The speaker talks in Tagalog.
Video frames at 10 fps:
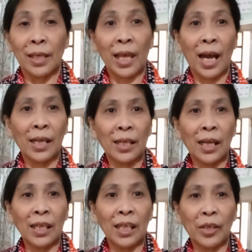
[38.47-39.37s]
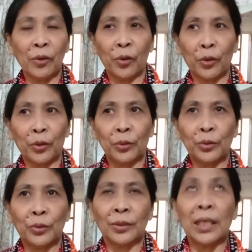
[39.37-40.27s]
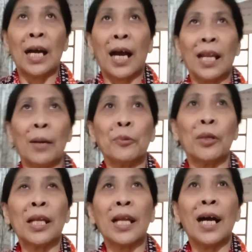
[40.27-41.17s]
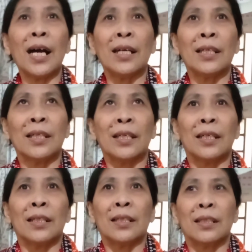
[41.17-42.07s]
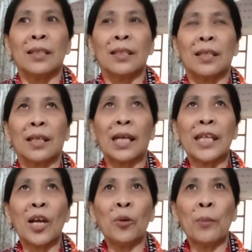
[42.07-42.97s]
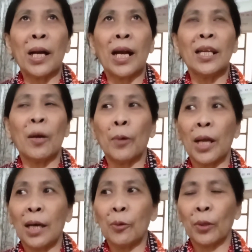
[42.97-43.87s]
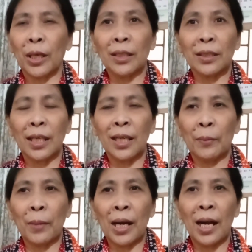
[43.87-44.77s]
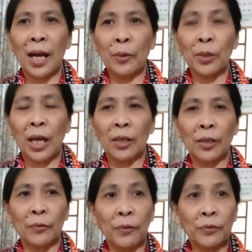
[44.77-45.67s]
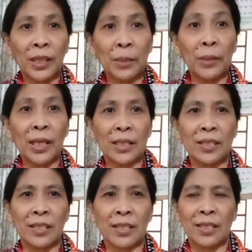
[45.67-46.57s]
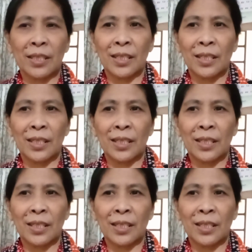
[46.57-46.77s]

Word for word: Si Rihanna naliligo. Alhamdulillah, kaninang umaga nawala ang kuryente ng mga ano lang, 15 minutes.